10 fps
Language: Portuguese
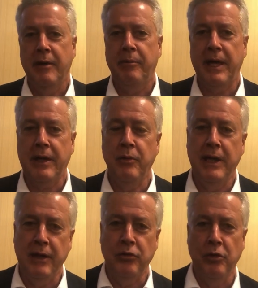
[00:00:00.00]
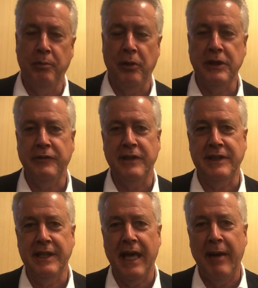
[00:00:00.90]
para que o eleitor possa
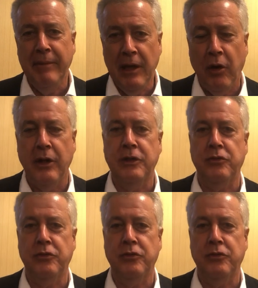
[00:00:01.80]
fazer a melhor